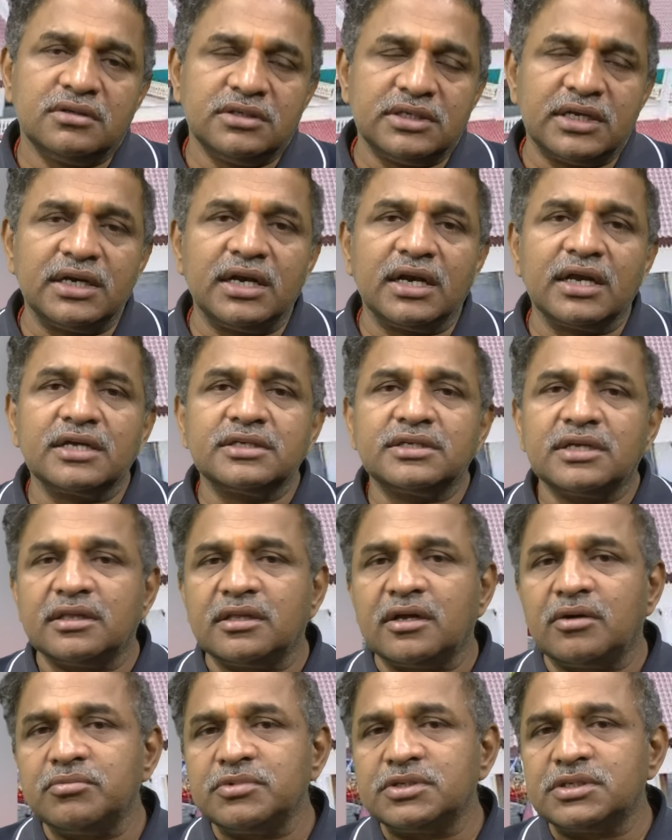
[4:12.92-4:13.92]
జనరల్గా
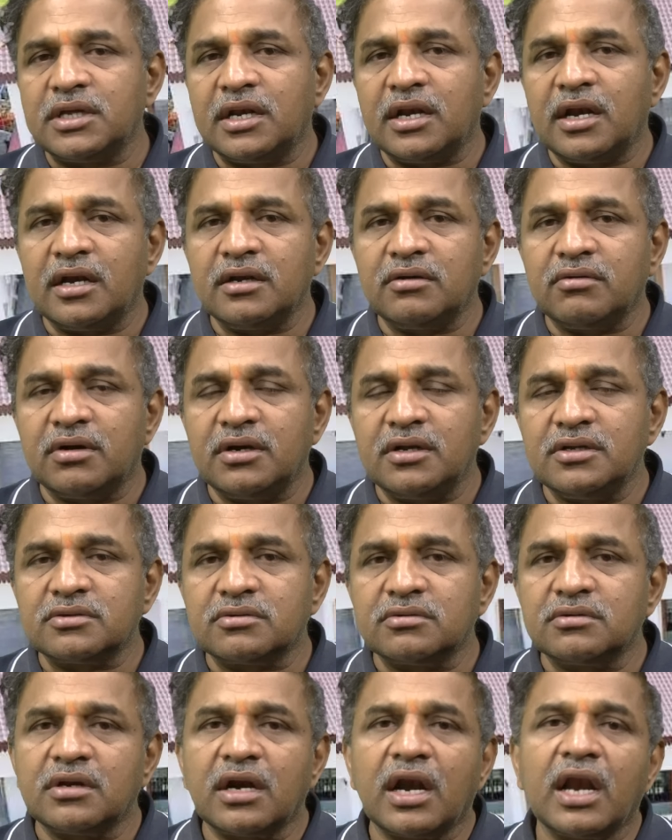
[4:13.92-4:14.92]
సద్దా ముస్సేన్ లాంటి వాళ్ళు
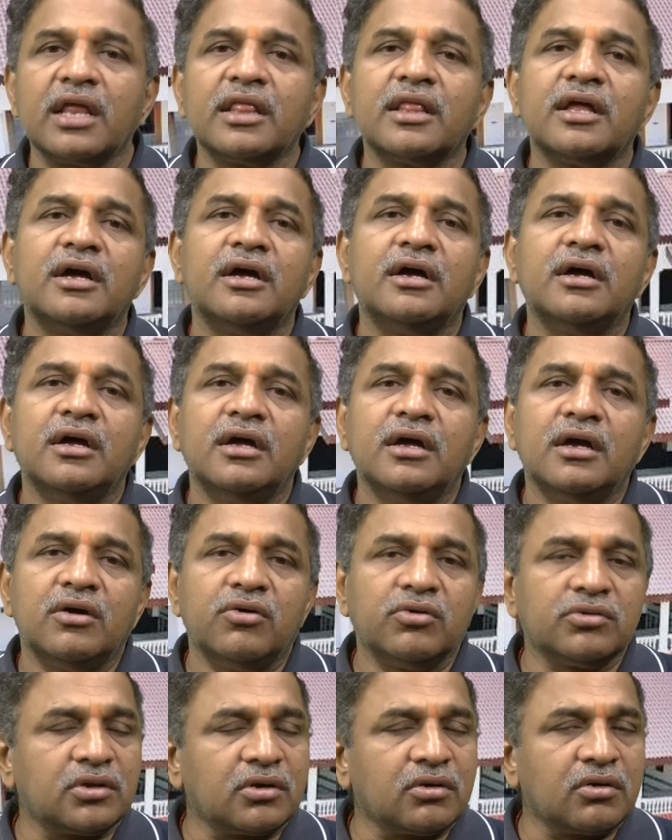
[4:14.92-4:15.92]
వేసుకుంటారు లేదా
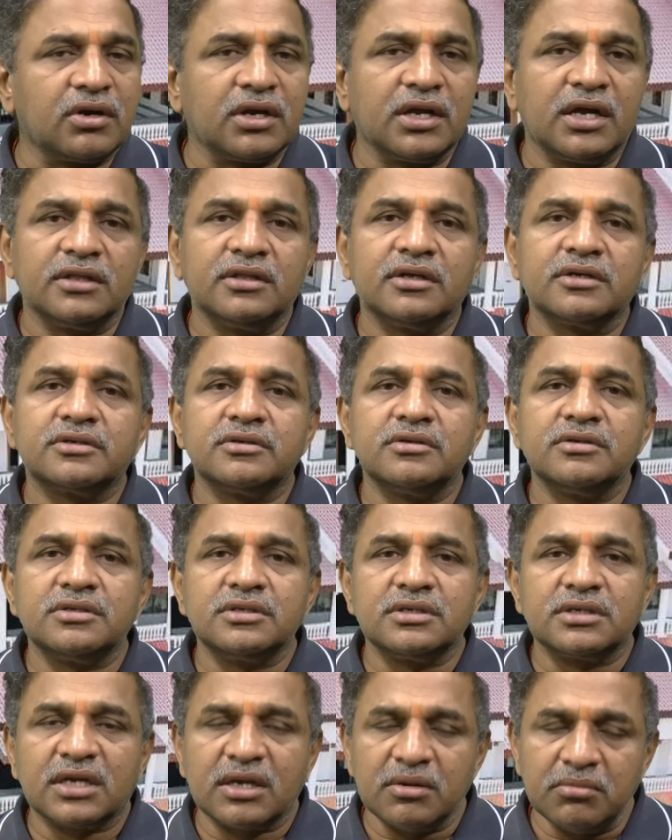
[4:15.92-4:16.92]
ఉత్తర కొరియా అధ్యక్షుడు
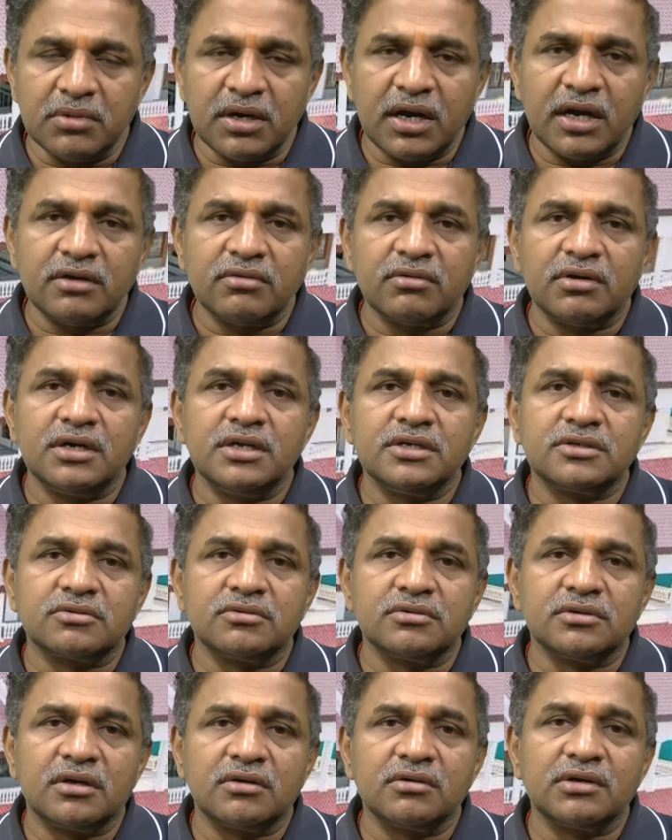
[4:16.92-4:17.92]
కిమ్ లాంటి వాళ్ళు
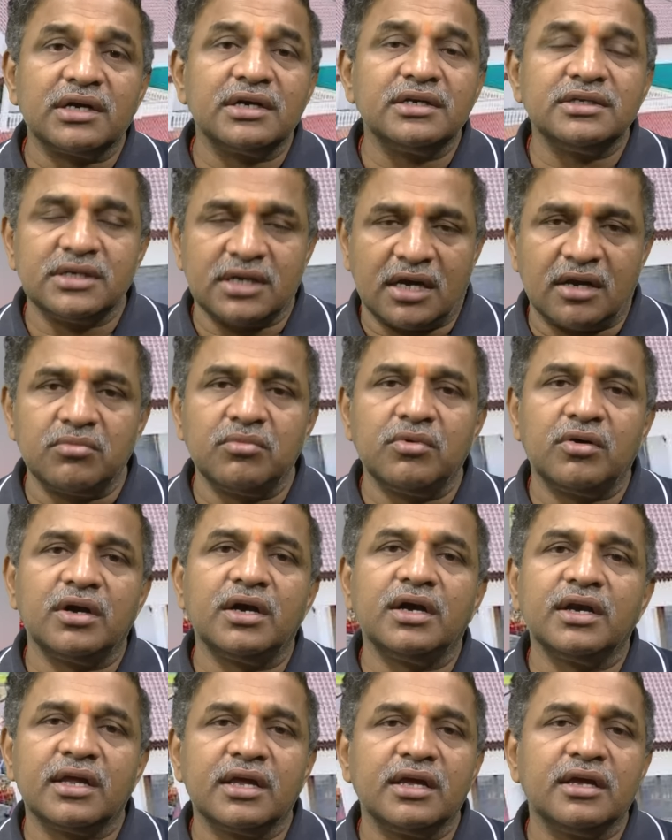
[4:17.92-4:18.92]
వేసుకుంటారు కానీ జగన్మోహన్
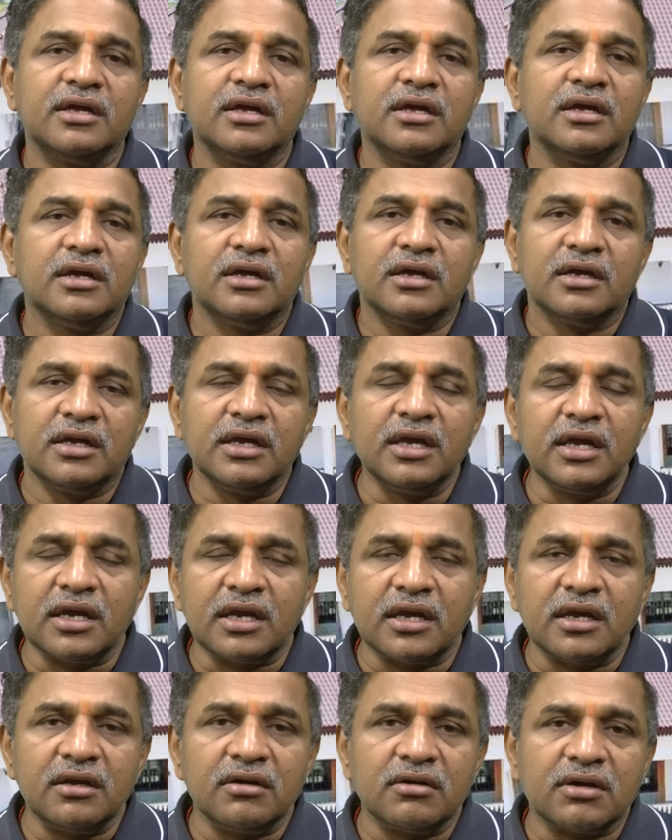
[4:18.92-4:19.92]
రెడ్డికి ఈ
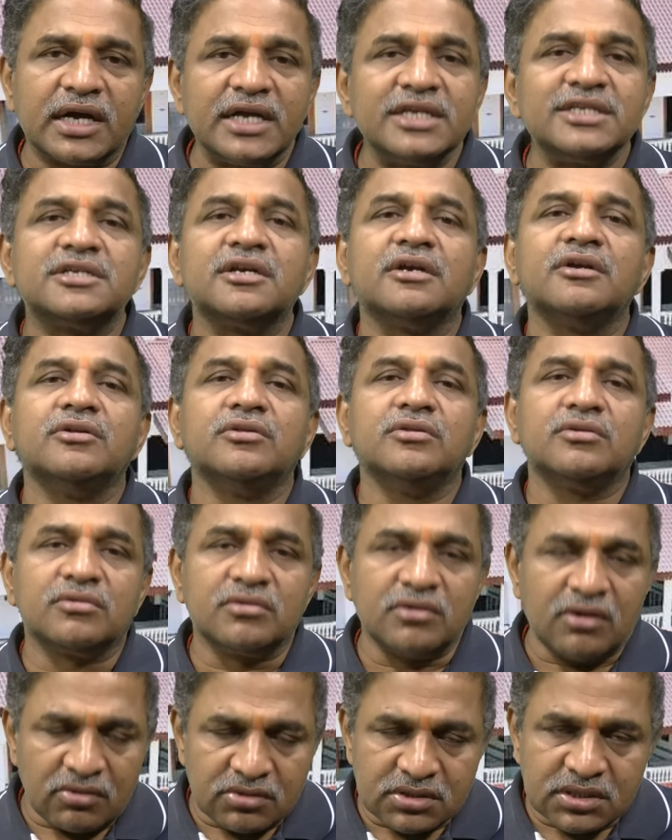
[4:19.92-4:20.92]
కంచెలు ఎందుకు
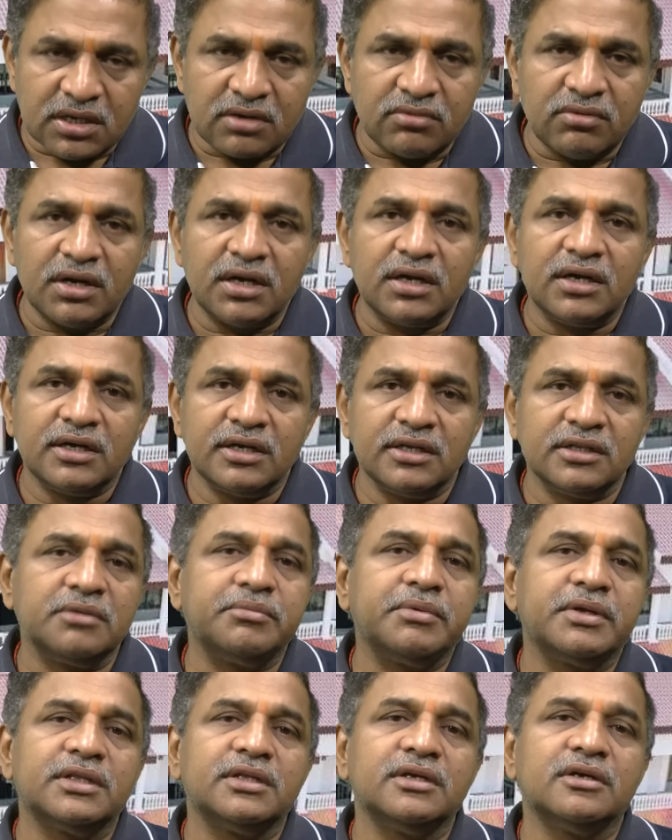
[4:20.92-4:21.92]
అవసరమా ఎంత
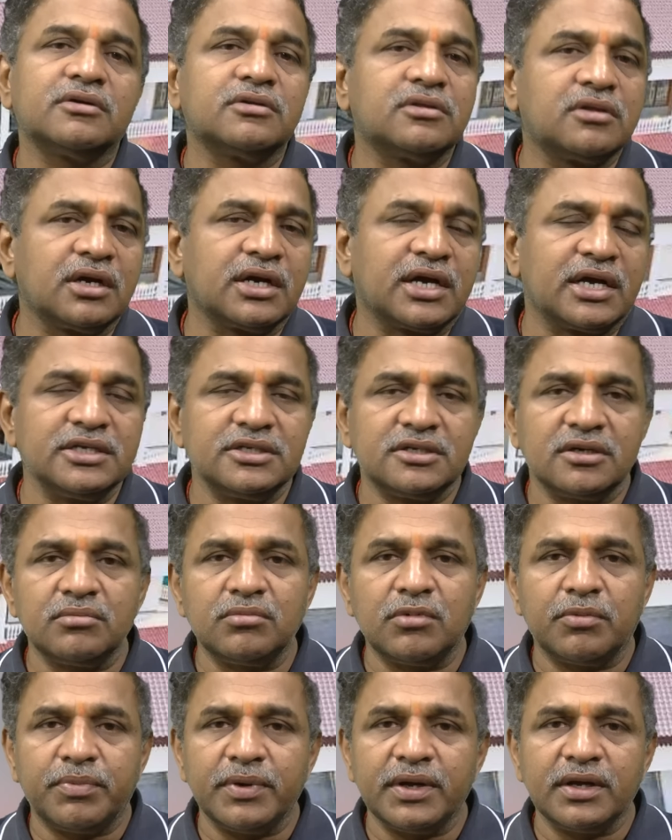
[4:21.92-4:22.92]
పెద్ద ఎత్తున కంచెలు
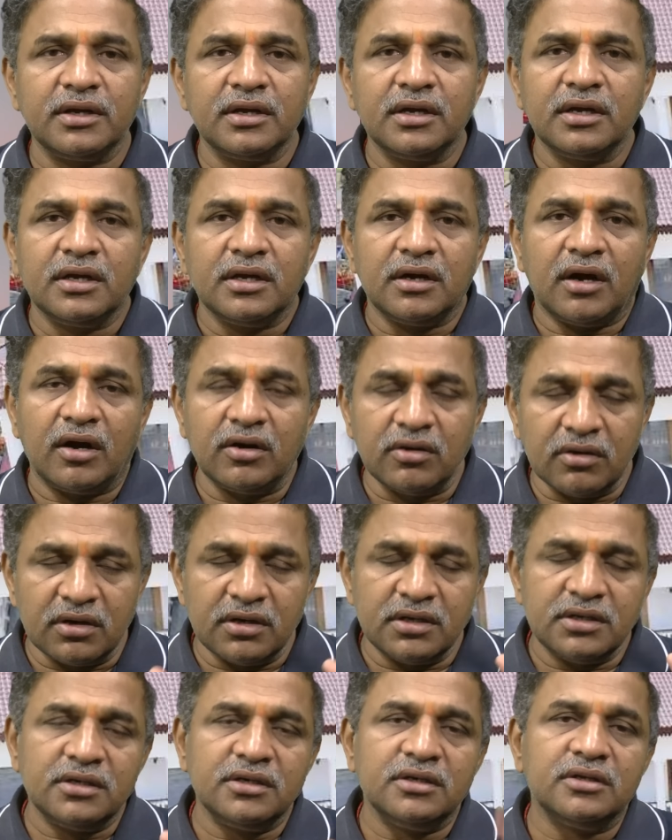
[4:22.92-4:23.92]
ముప్పై అడుగుల
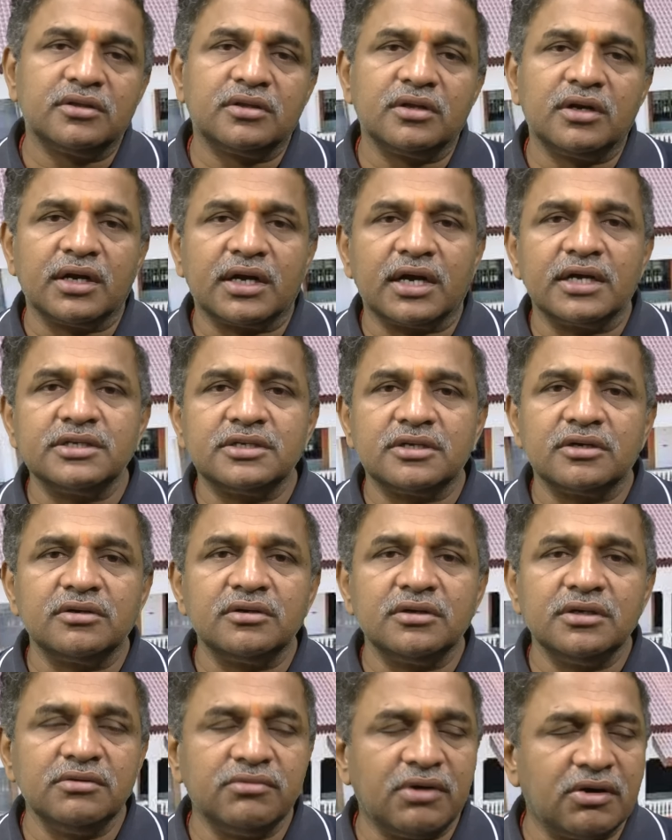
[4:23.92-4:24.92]
ఎత్తున కంచెలు
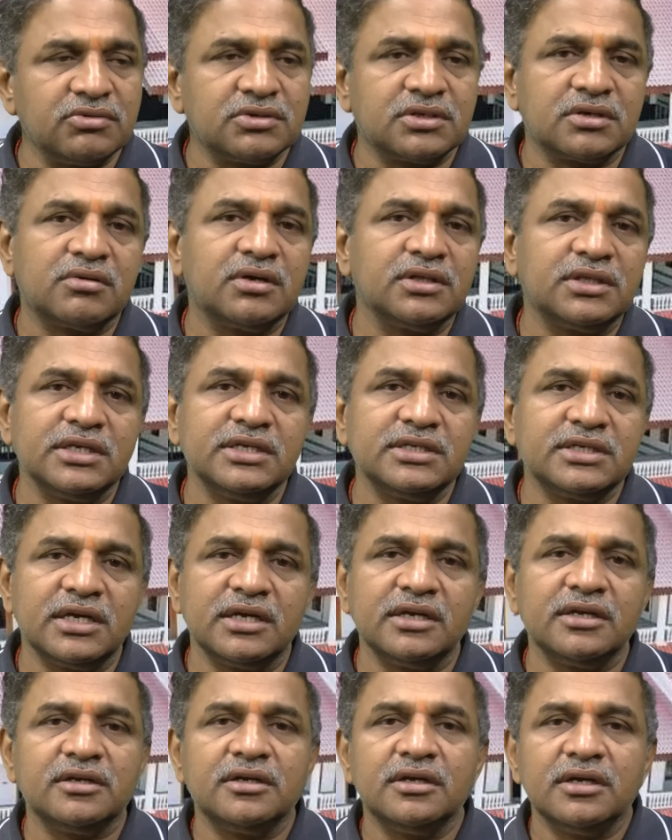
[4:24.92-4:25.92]
ఇవి అవసరమా
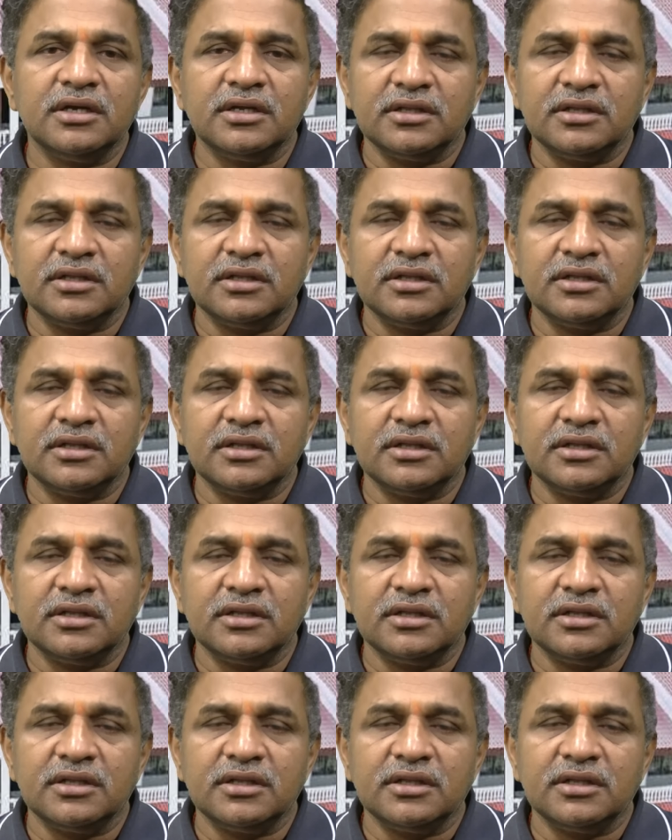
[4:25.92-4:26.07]
తీసేయండి